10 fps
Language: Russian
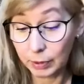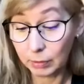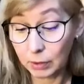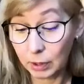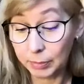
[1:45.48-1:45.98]

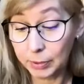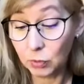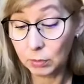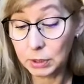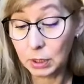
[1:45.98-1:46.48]
прям... прям
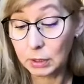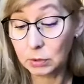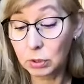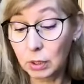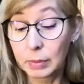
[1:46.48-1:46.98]
копнем
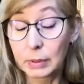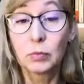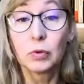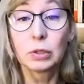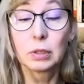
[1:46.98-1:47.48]
сразу, да,
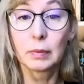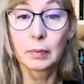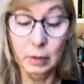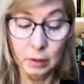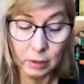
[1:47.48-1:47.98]

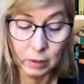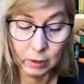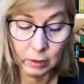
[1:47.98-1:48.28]
посмотрим. У